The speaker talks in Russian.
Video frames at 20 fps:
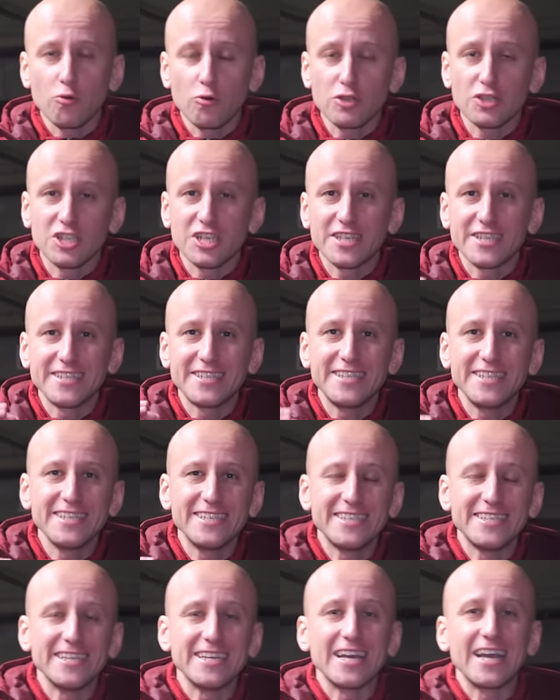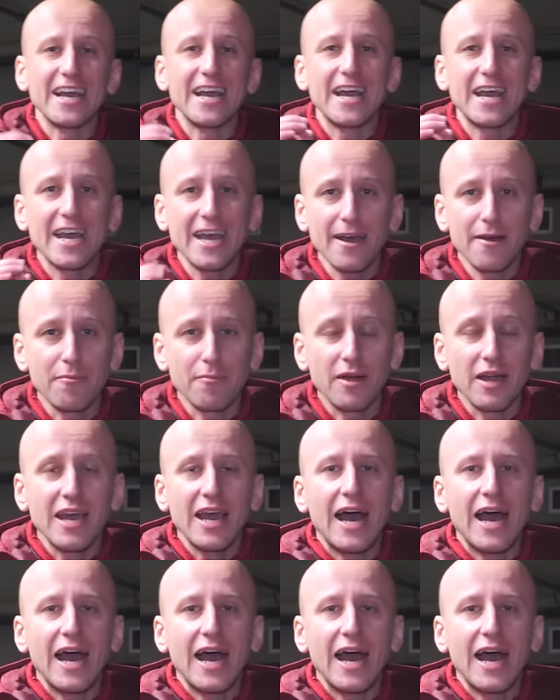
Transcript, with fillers: он же TCM